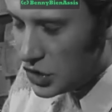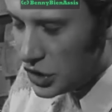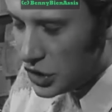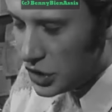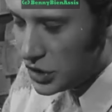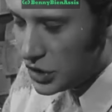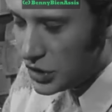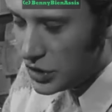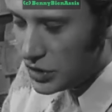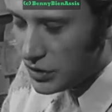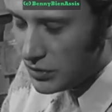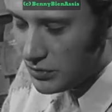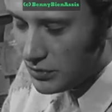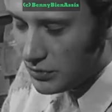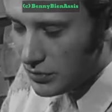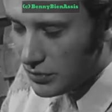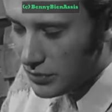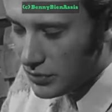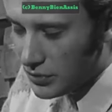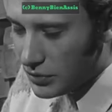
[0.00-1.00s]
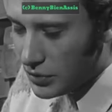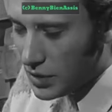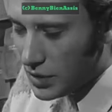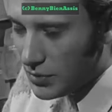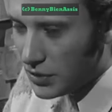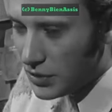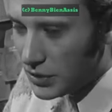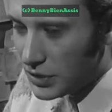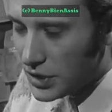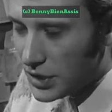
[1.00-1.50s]
j'ai tout
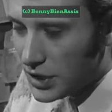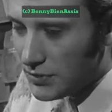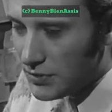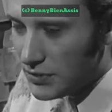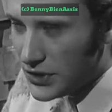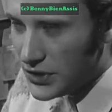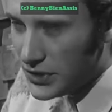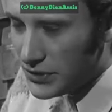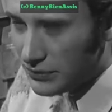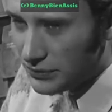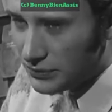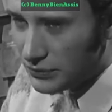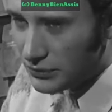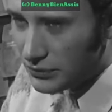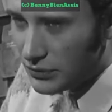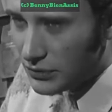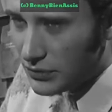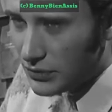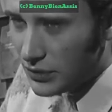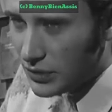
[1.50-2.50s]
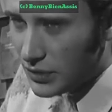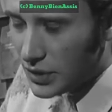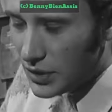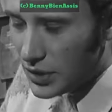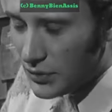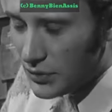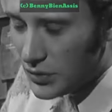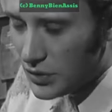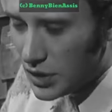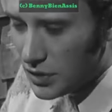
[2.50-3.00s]
d'abord des amis
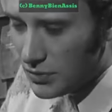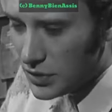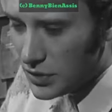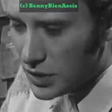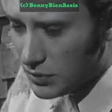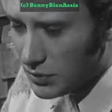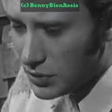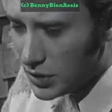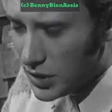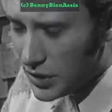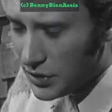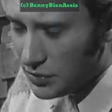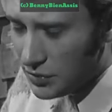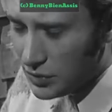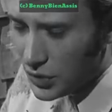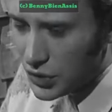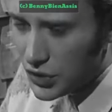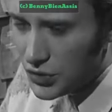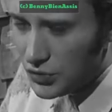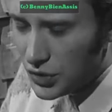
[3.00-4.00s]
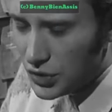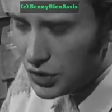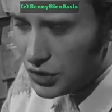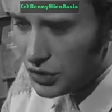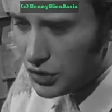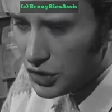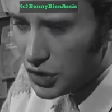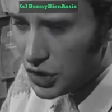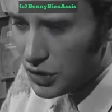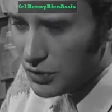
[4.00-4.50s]
des vieux amis à moi. Et puis ensuite,
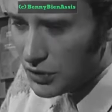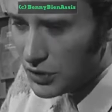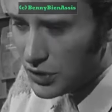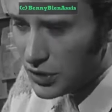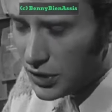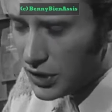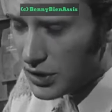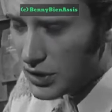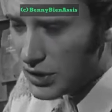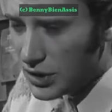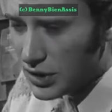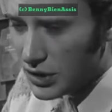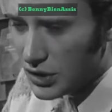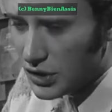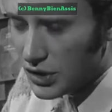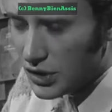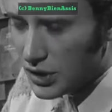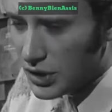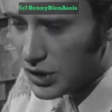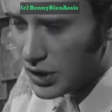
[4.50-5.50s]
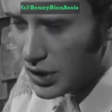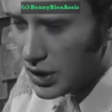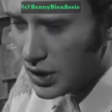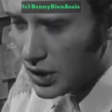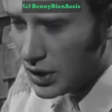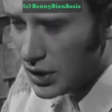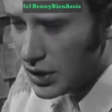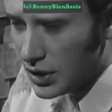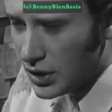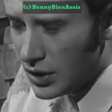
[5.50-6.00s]
euh, j'ai mon secrétaire, j'ai
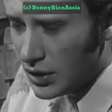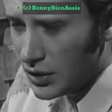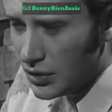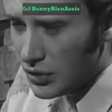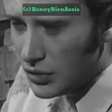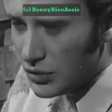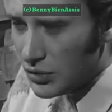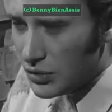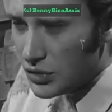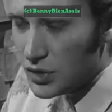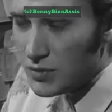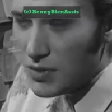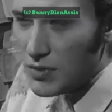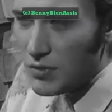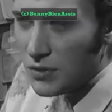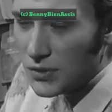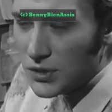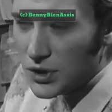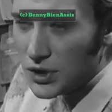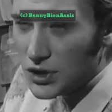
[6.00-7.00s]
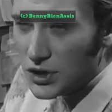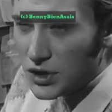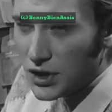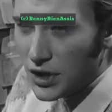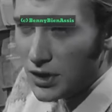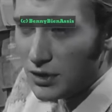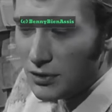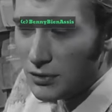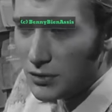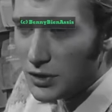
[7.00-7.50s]
euh, mes
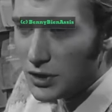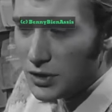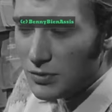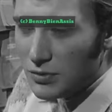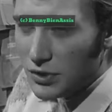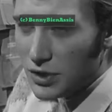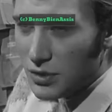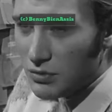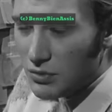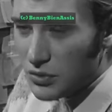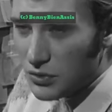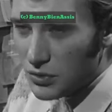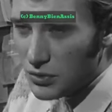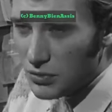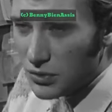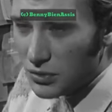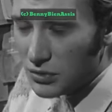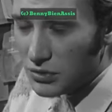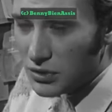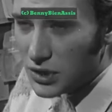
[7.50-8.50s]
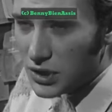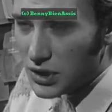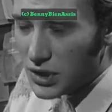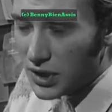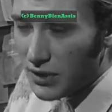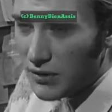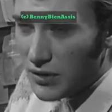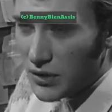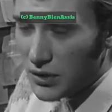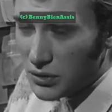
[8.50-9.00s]
musiciens, enfin, il y a beaucoup de monde qui
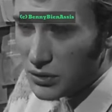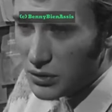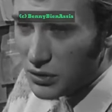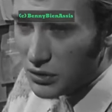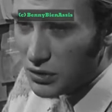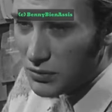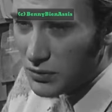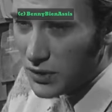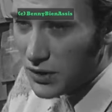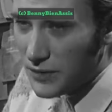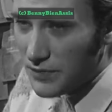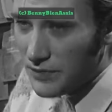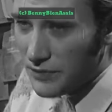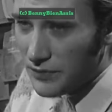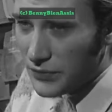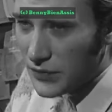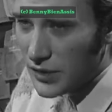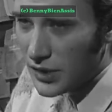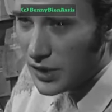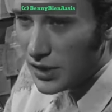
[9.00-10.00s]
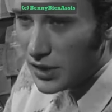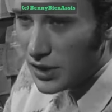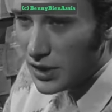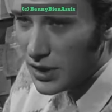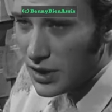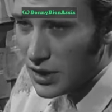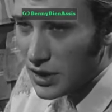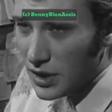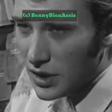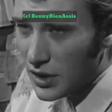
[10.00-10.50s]
travaille autour de moi.
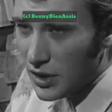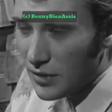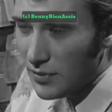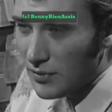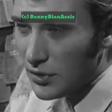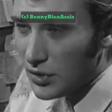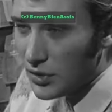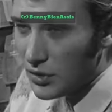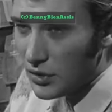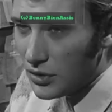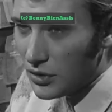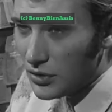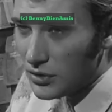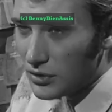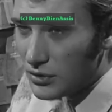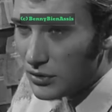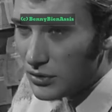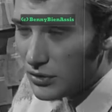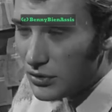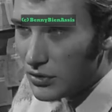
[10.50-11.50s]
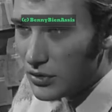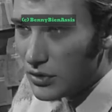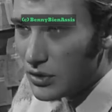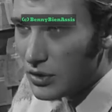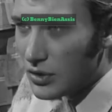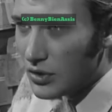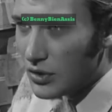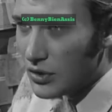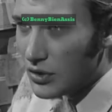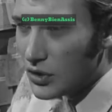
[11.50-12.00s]
Et comme euh,
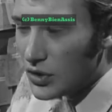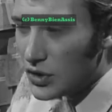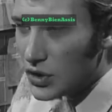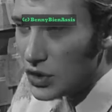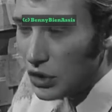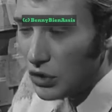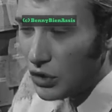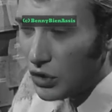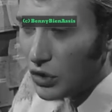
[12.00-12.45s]
j'ai